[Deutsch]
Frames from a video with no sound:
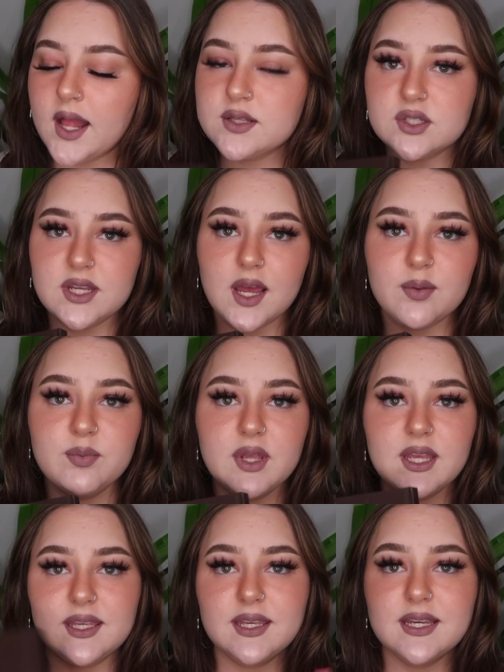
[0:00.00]
Also ich habe
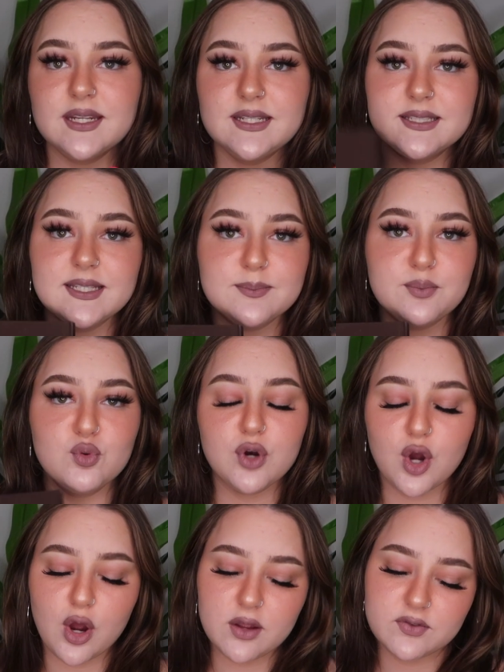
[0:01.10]
mir hier in dieses
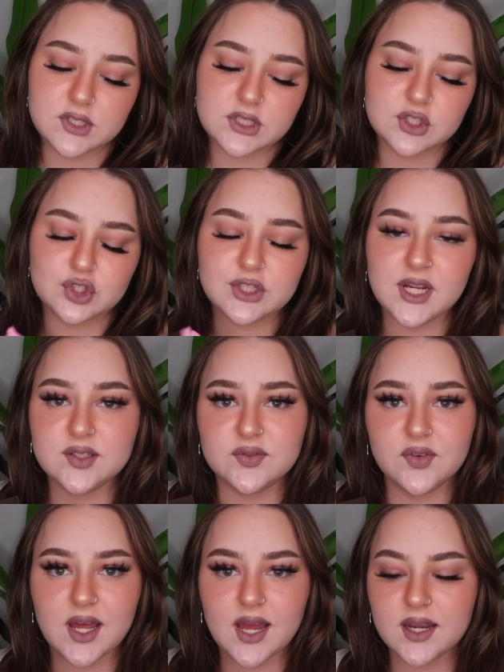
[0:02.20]
Buch häufig gestellte
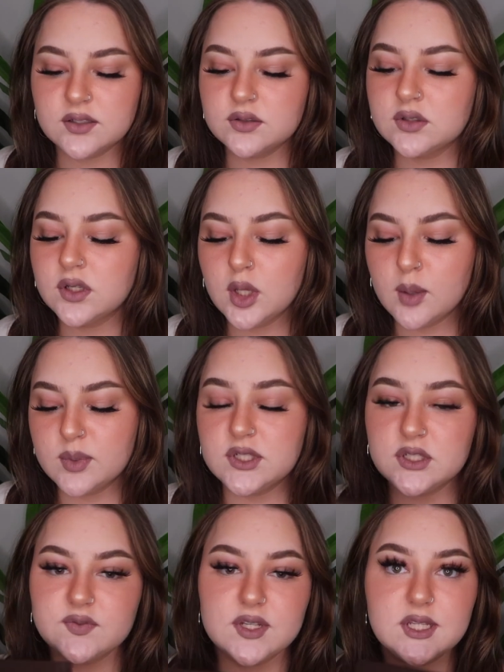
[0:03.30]
Fragen,
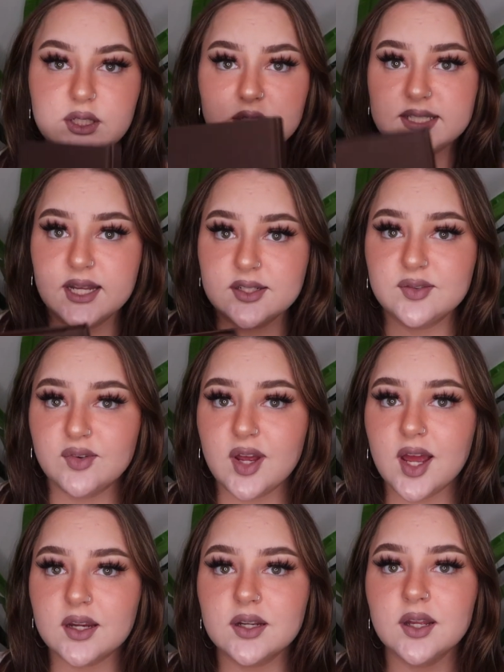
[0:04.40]
beziehungsweise interessante
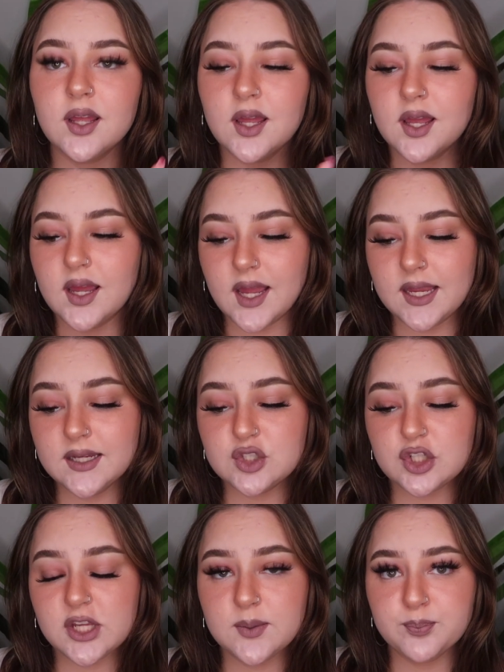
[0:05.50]
Fragen,
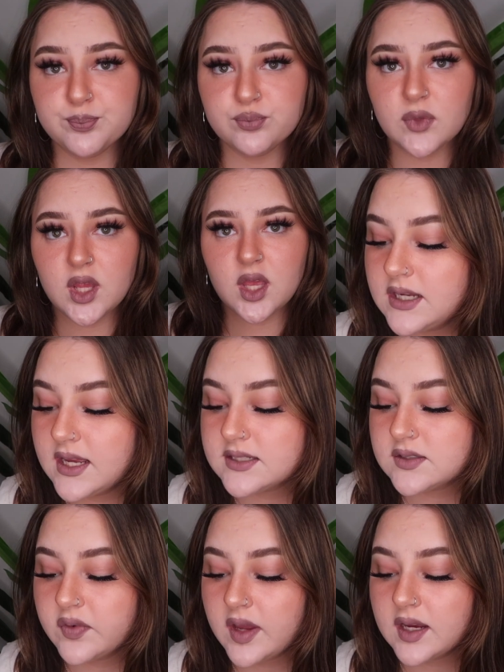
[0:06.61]
reingeschrieben. Die
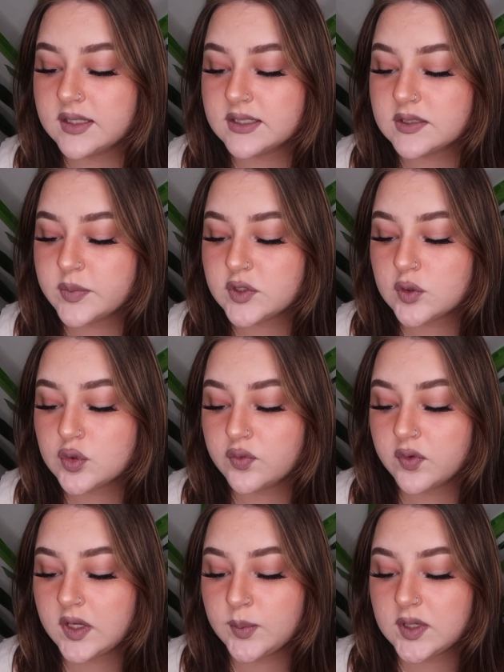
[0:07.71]
erste Frage ist, bist du
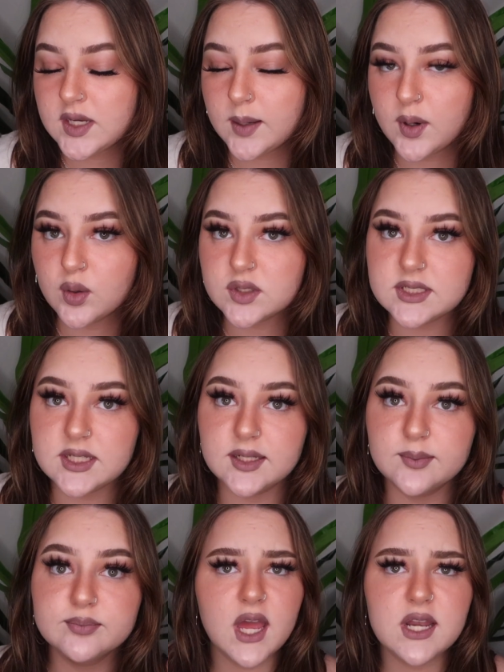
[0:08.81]
zufrieden mit deinem
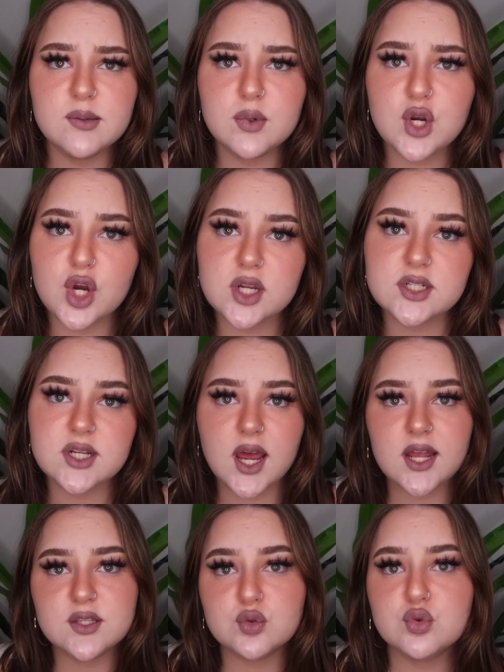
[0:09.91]
Aussehen? Ja, liebe Leute,
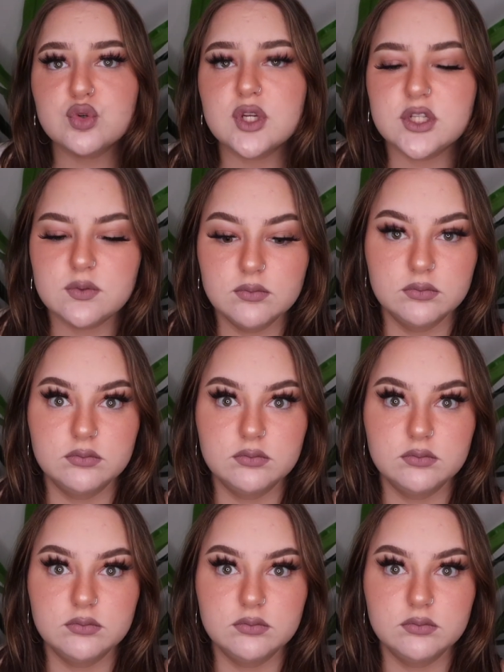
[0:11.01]
also ich...